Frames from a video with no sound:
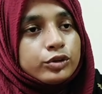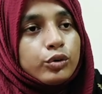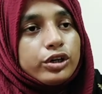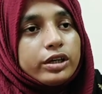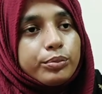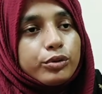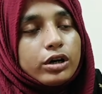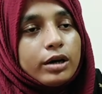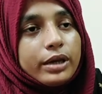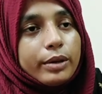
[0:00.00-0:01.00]
কোডিং
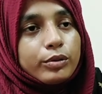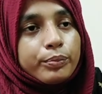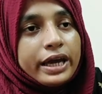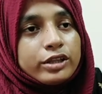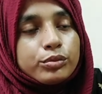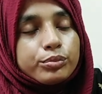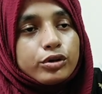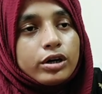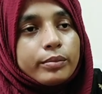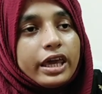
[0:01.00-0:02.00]
প্রোগ্রাম এবং পাইথন
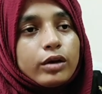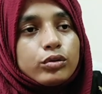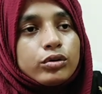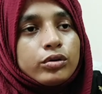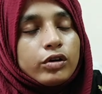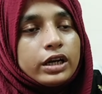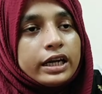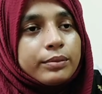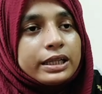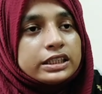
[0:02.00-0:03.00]
প্রোগ্রাম এগুলো
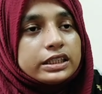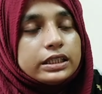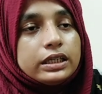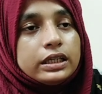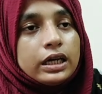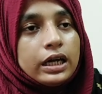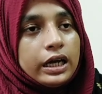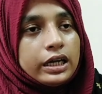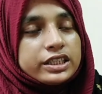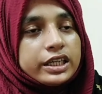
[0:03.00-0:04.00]
অনলাইনে বাচ্চাদের
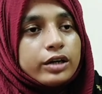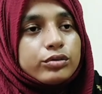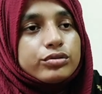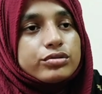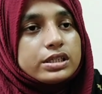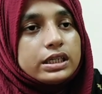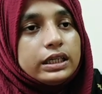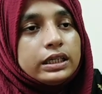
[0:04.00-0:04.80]
শেখানো হচ্ছে